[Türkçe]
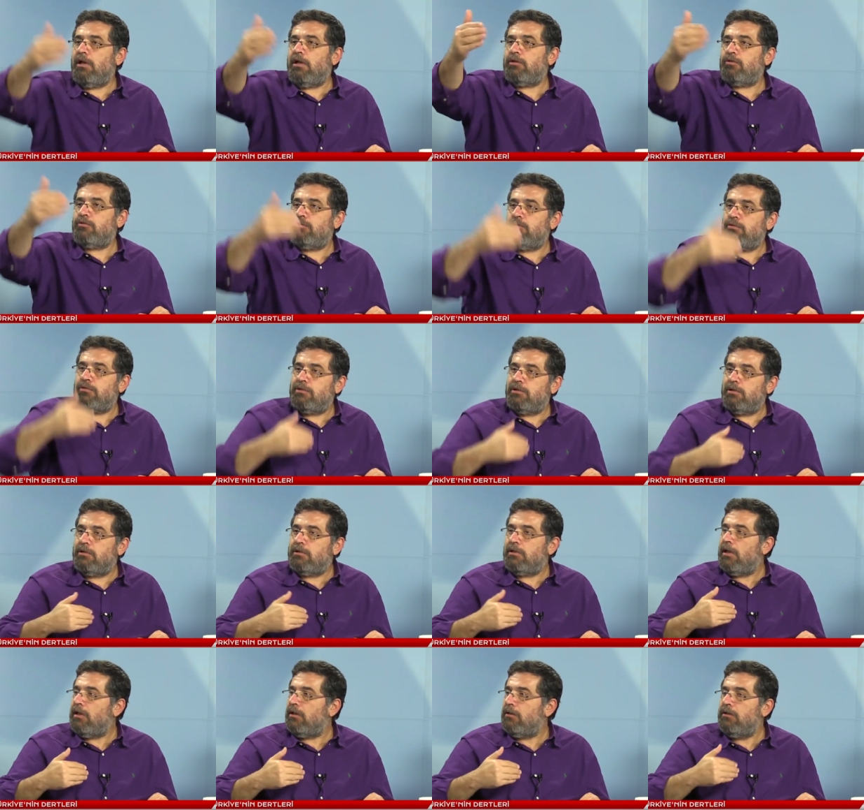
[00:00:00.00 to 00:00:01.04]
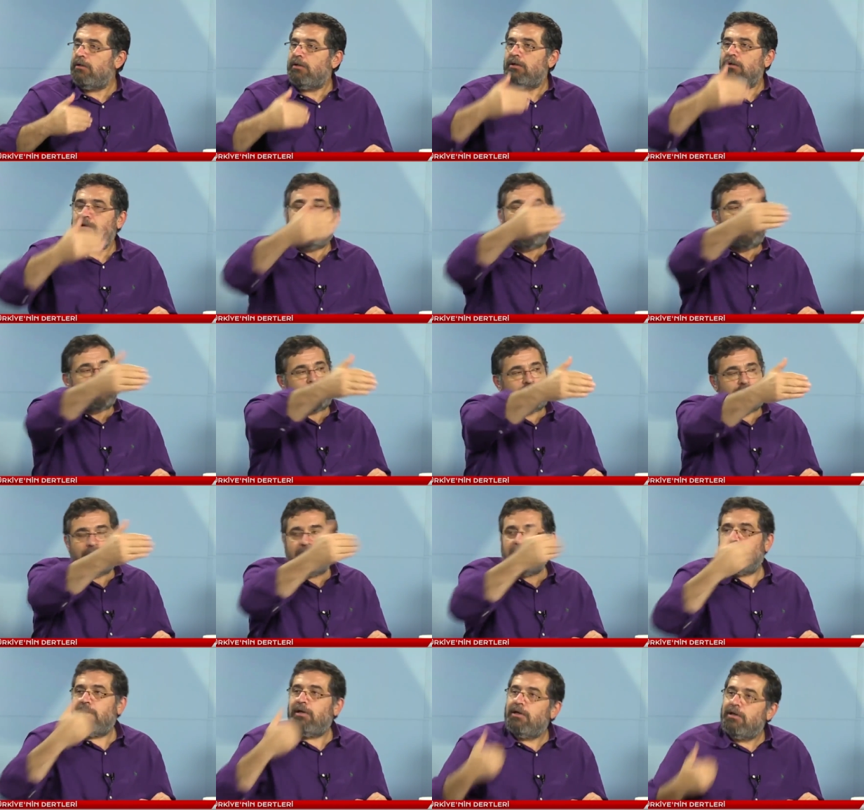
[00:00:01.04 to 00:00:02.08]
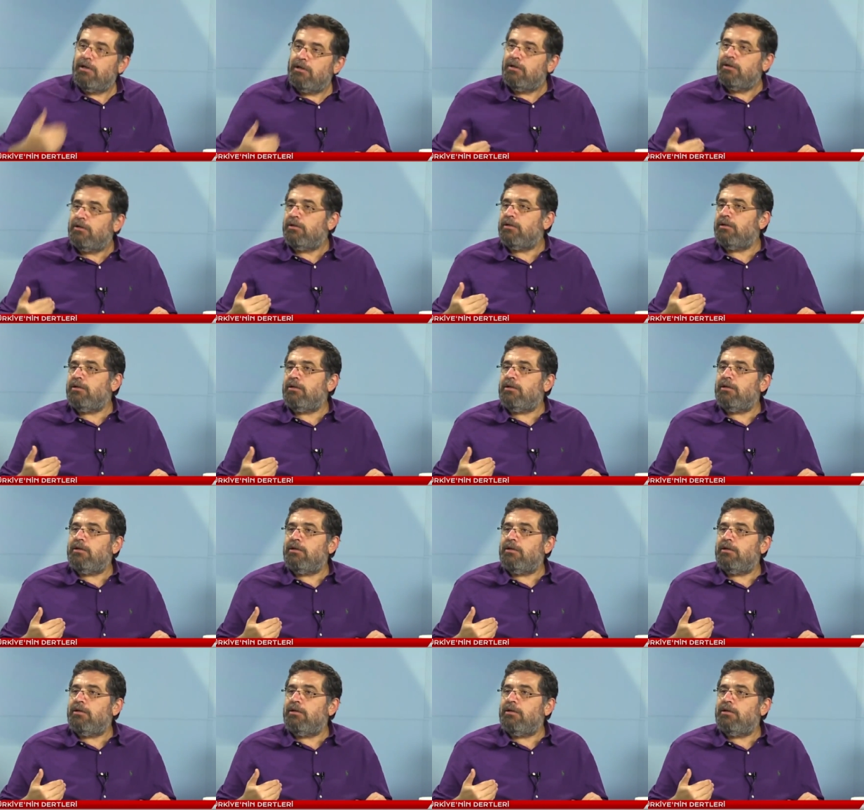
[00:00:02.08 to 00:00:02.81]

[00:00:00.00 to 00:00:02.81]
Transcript: 600 yıldan işte e,